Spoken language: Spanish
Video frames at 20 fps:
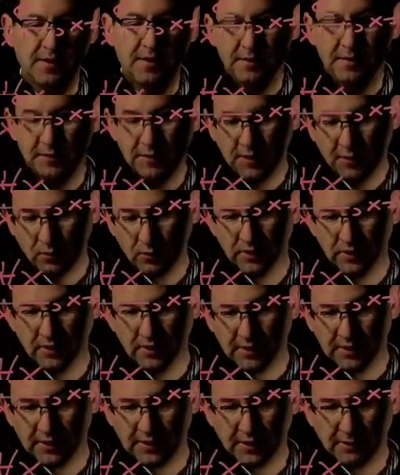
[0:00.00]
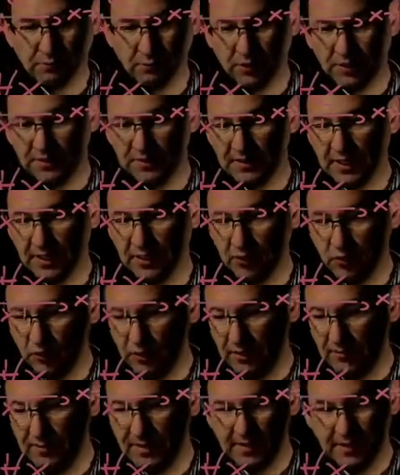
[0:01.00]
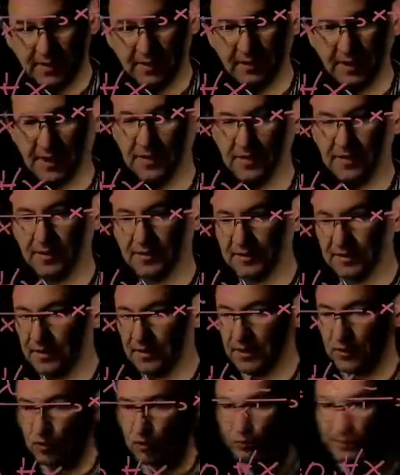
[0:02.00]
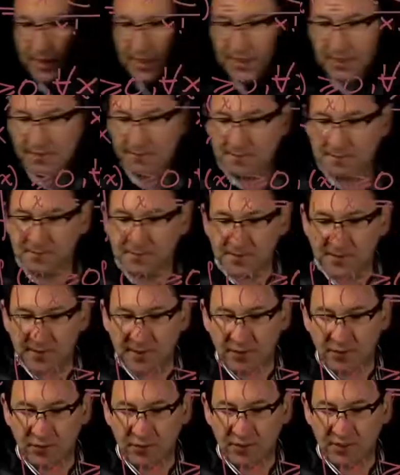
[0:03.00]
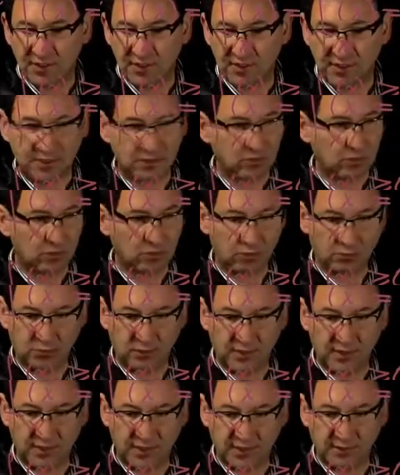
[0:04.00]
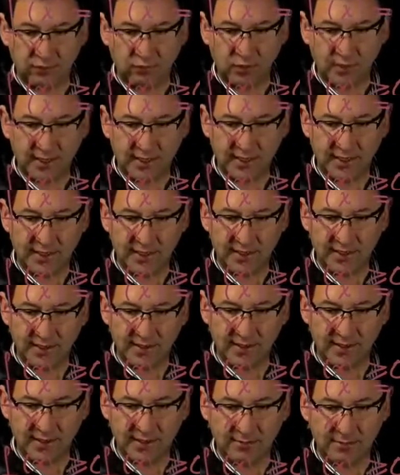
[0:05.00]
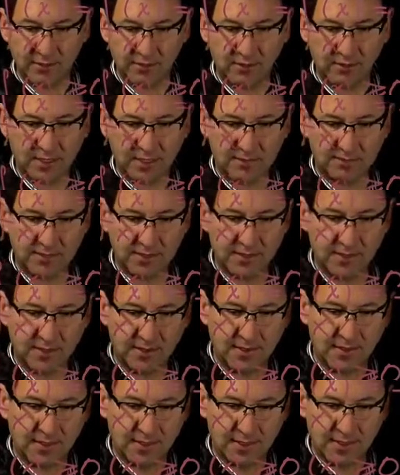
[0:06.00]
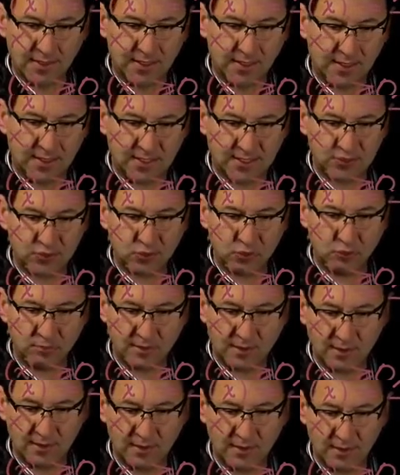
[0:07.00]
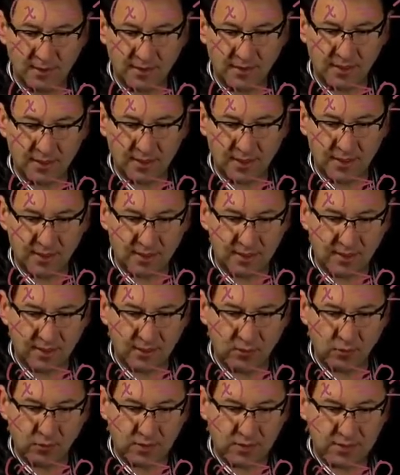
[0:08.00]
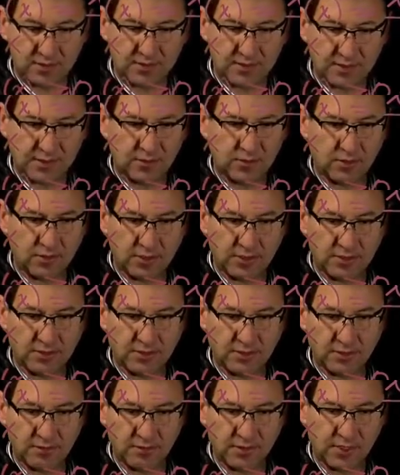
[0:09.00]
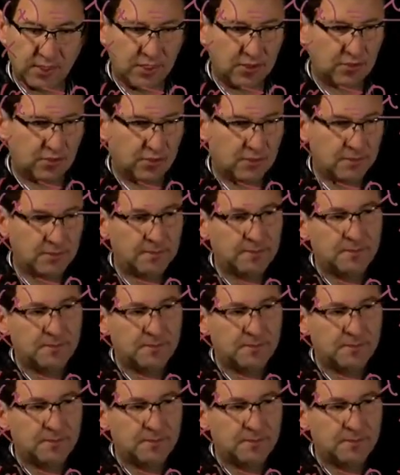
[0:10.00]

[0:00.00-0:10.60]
te das cuenta que esta exponencial no depende del índice de la suma. Entonces esto tú lo puedes dejar fuera e a la menos lambda, y la suma desde x igual 0 hasta infinito